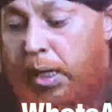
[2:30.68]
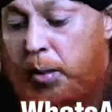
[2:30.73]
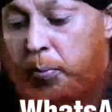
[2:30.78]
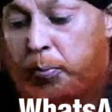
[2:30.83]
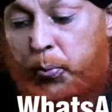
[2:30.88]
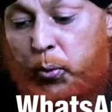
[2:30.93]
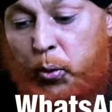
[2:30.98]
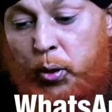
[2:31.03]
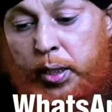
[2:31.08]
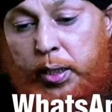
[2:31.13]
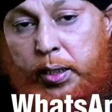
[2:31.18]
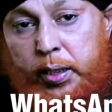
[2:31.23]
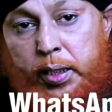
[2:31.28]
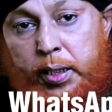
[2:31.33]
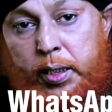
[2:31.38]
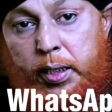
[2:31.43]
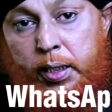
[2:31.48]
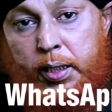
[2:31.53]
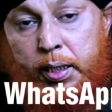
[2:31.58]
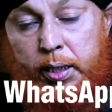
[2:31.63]
আর পরের
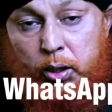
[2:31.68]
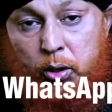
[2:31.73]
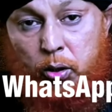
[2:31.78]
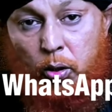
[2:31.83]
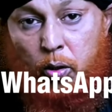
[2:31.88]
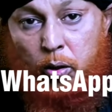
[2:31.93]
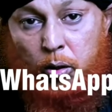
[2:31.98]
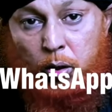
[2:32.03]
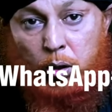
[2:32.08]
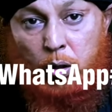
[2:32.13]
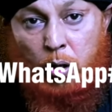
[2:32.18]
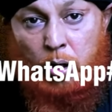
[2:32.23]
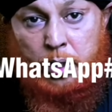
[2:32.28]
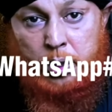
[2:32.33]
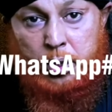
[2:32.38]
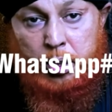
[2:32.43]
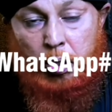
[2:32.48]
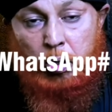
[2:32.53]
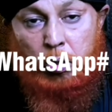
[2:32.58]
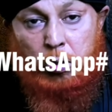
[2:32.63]
দিন যখন
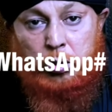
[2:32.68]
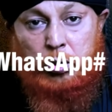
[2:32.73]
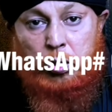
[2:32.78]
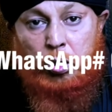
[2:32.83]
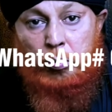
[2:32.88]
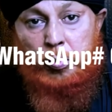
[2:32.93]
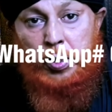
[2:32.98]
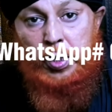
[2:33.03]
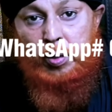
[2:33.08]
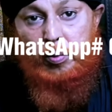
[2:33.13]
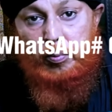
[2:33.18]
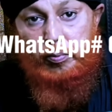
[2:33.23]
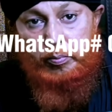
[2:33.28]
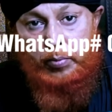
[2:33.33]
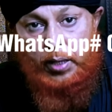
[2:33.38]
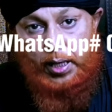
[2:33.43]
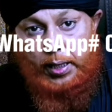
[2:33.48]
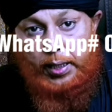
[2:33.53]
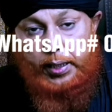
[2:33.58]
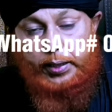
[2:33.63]
নয় জিল হজ হবে
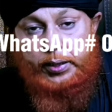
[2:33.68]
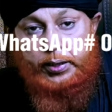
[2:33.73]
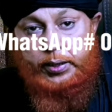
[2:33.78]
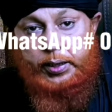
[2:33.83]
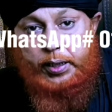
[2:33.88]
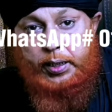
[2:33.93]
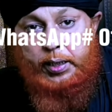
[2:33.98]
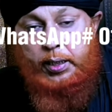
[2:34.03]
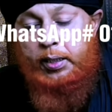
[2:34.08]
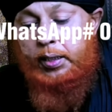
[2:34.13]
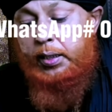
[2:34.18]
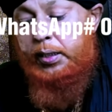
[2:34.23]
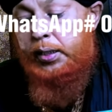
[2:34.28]
বাংলাদেশে